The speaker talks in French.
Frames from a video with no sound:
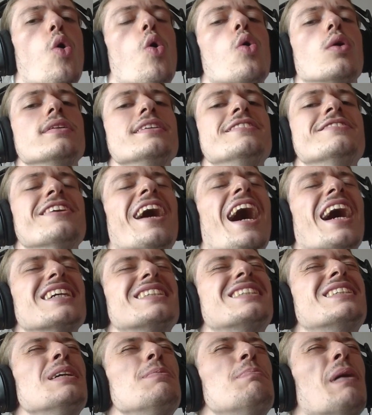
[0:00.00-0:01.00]
On y va,
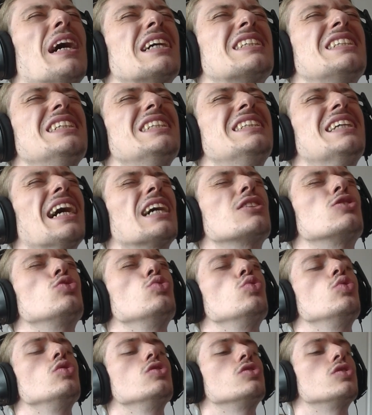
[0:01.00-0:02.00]
c'est parti Dark
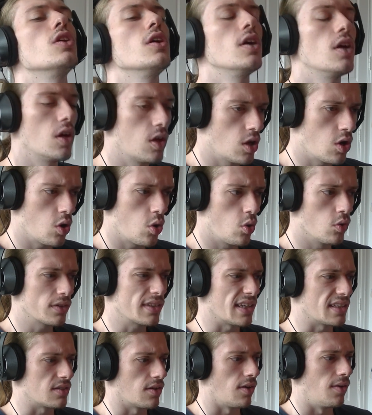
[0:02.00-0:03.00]
Souls. On
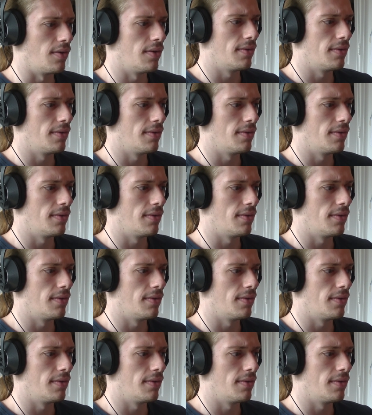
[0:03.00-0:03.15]
t'attend.